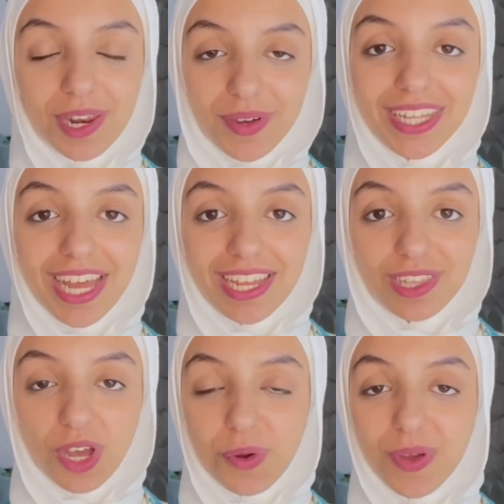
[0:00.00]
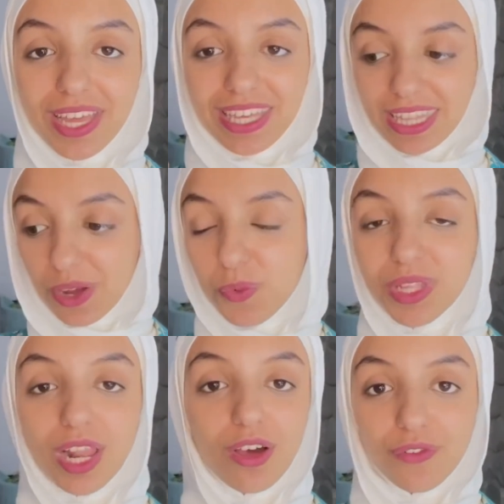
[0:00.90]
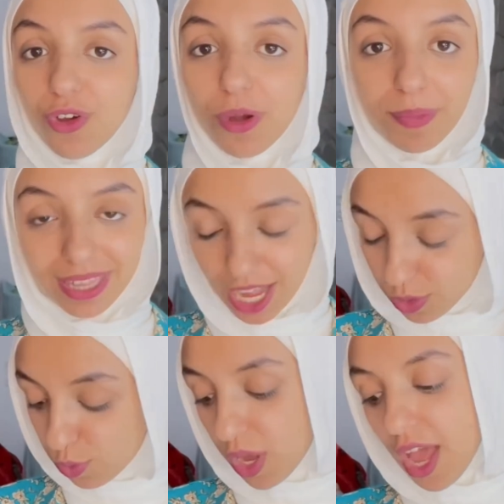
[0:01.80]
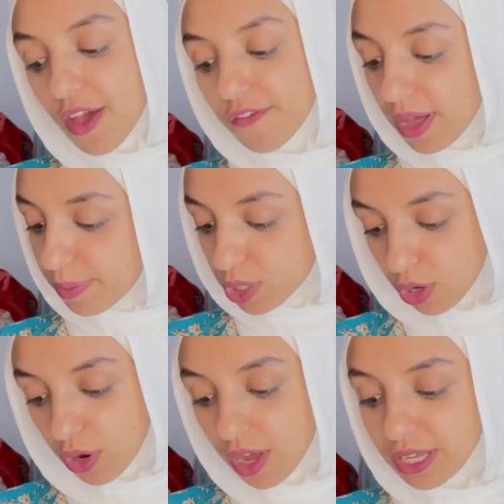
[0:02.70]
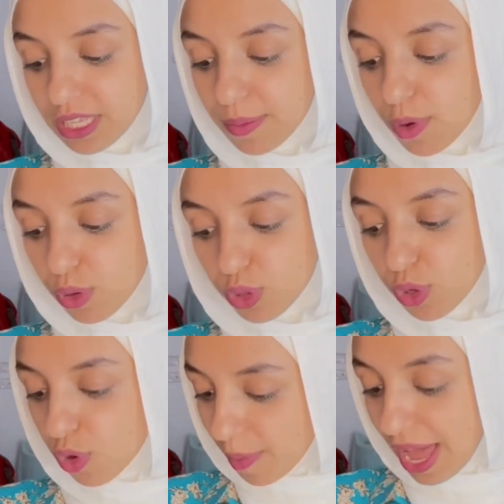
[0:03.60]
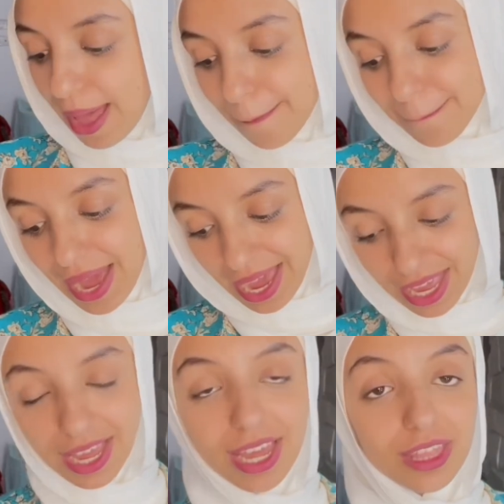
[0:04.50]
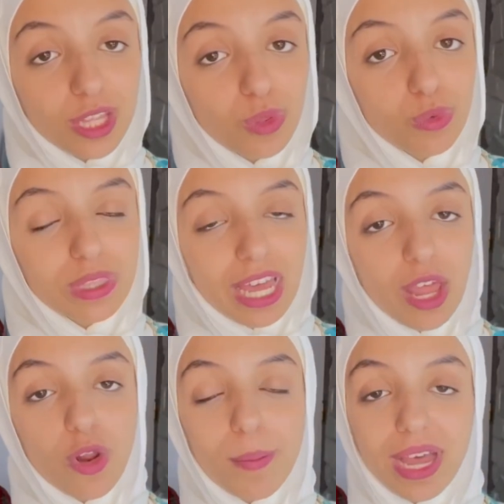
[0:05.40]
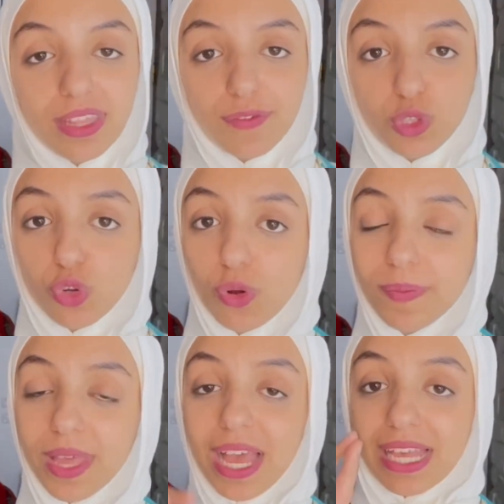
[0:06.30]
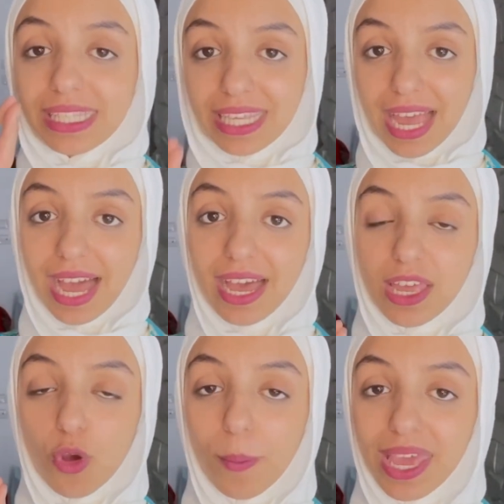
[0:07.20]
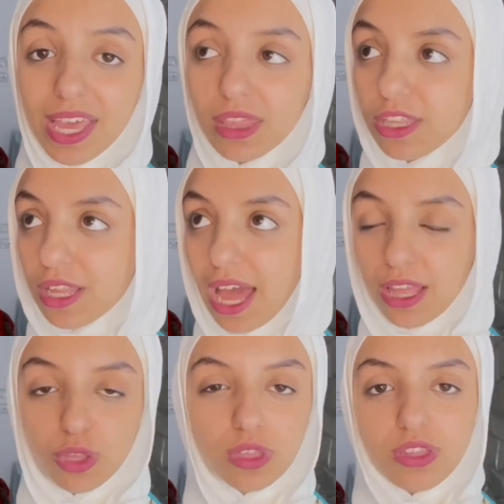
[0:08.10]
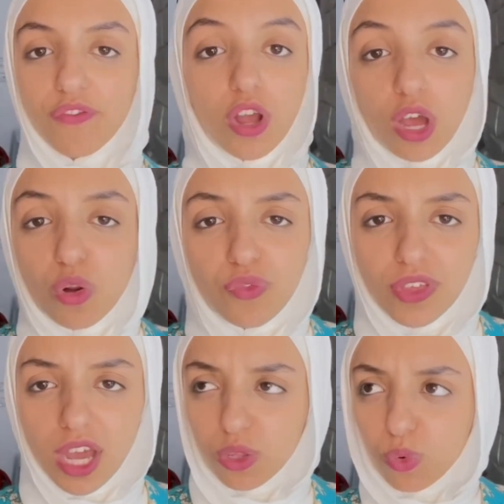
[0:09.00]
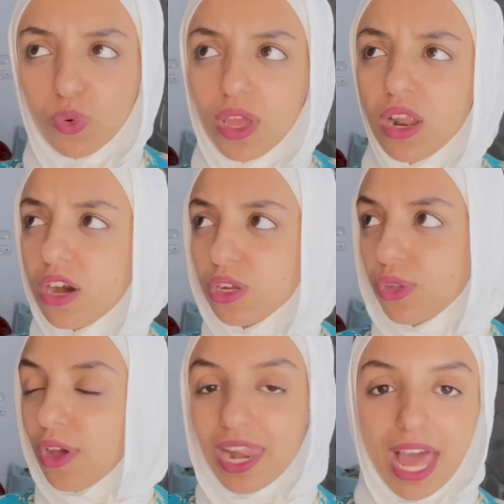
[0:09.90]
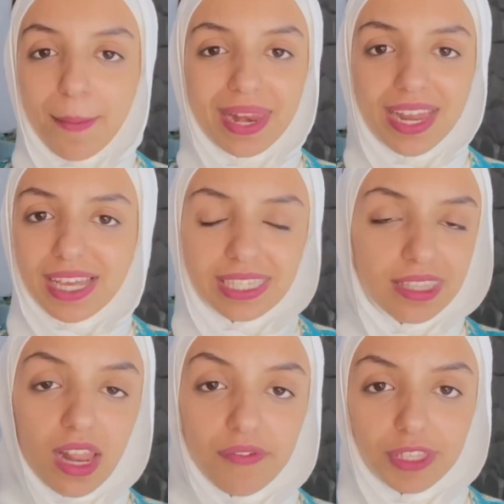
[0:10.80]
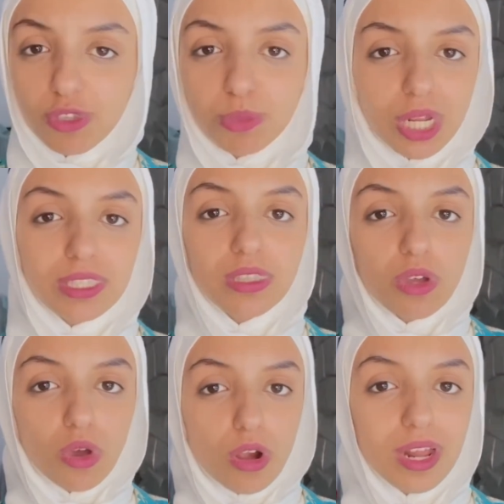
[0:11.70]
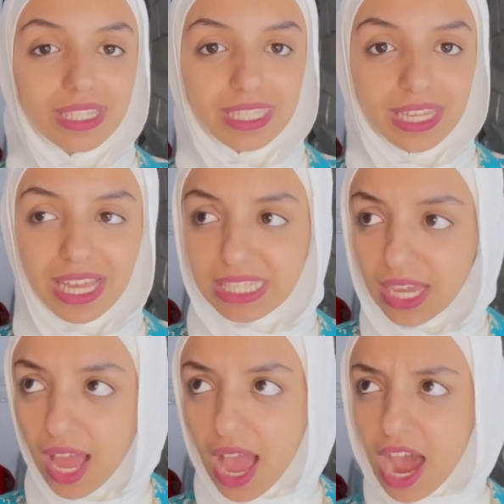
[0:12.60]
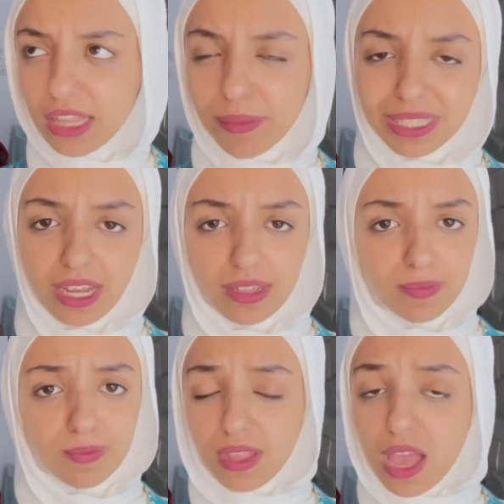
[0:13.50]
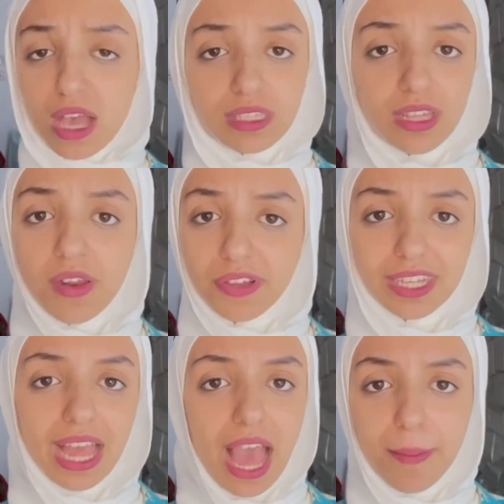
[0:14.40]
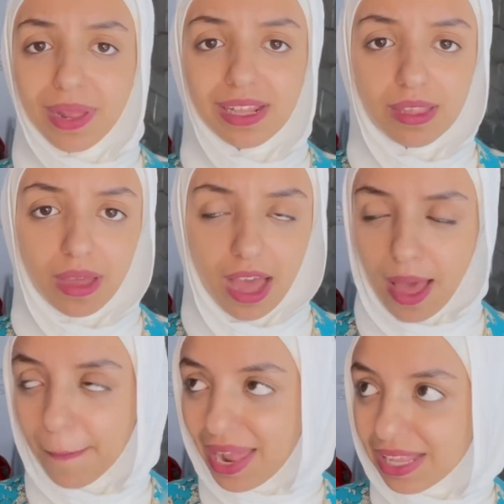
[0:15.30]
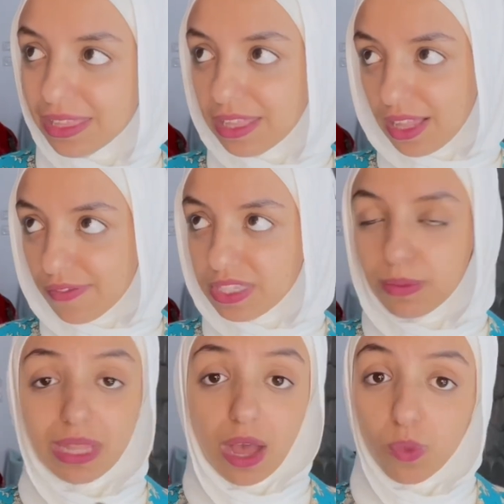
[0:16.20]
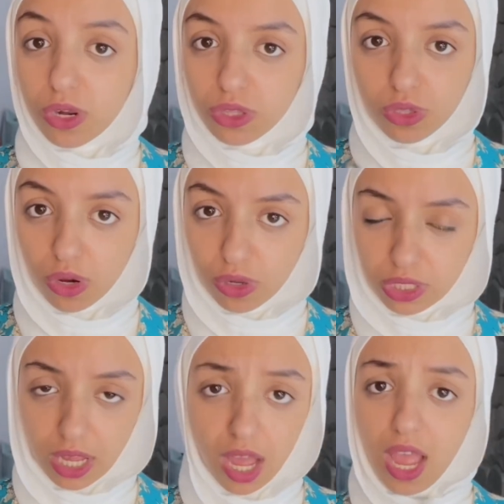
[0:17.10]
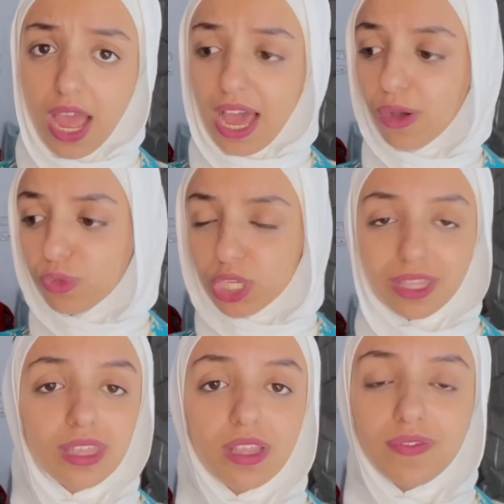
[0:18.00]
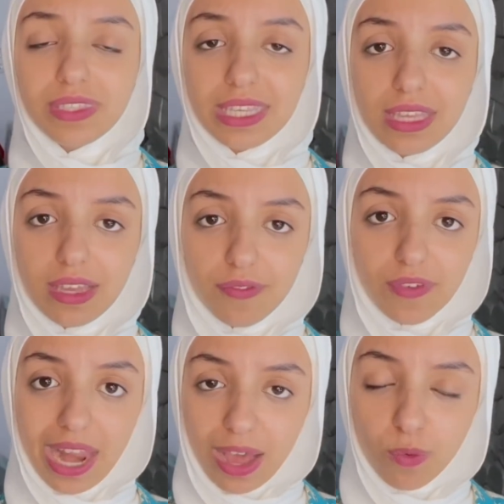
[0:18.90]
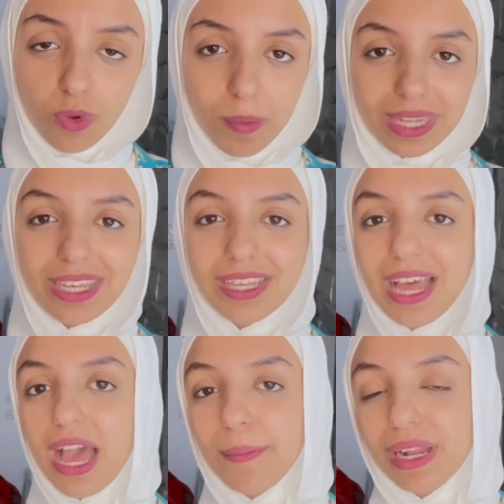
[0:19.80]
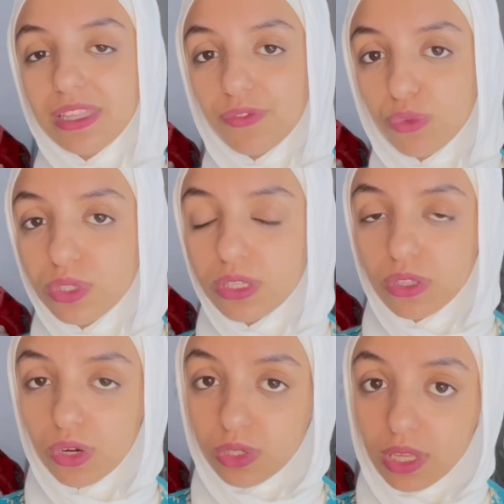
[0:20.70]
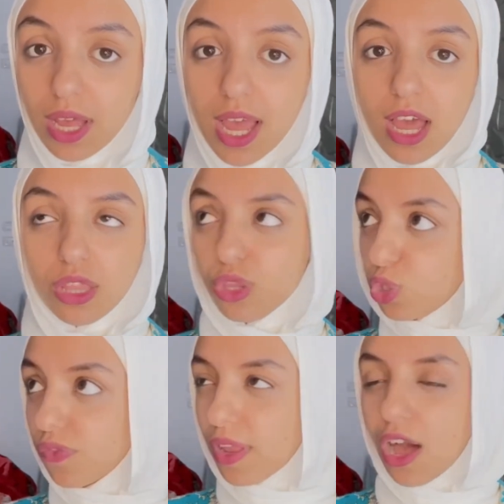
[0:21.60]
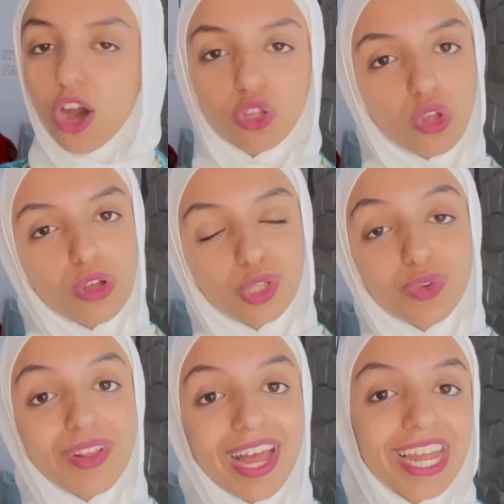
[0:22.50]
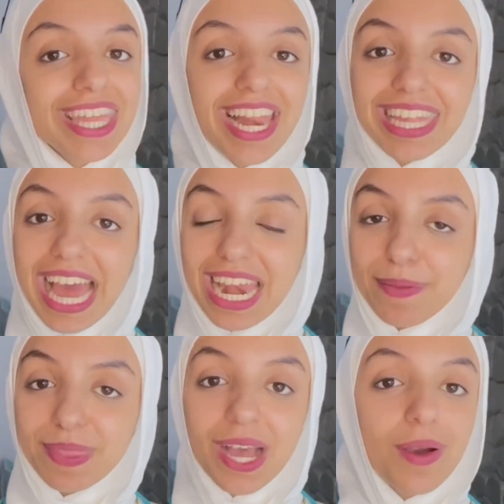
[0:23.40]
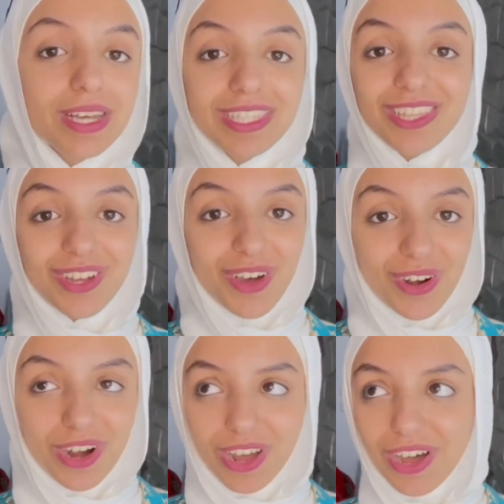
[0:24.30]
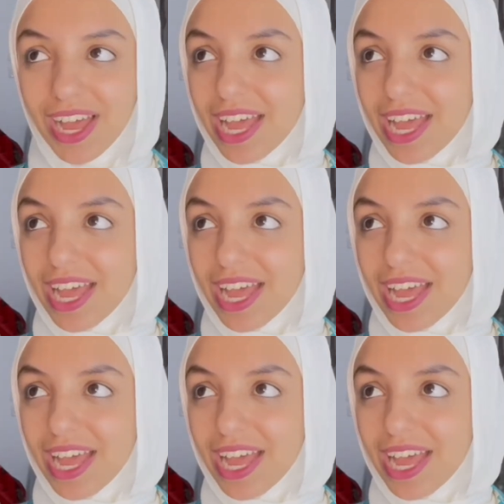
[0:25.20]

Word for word: الواحد على ان هو يدون الافكار بتاعته فبصراحه زي ما قلت لكم اهم حاجه ان انتوا تخلوا مع نفسكم ساعه يوميا تتع... تفكروا فيها تقولوا ايه الاخطاء اللي عملناها السنه اللي فاتت ومش عايزين نكررها السنه دي انا مثلا السنه اللي فاتت اهملت اهملت نفسي من اول الدراسه او شديت نفسي في الاول وبعد كده اهملت في نص الدراسه نشوف الاخطاء نشوف الحاجات اللي اتعلمناها وعايزين نكررها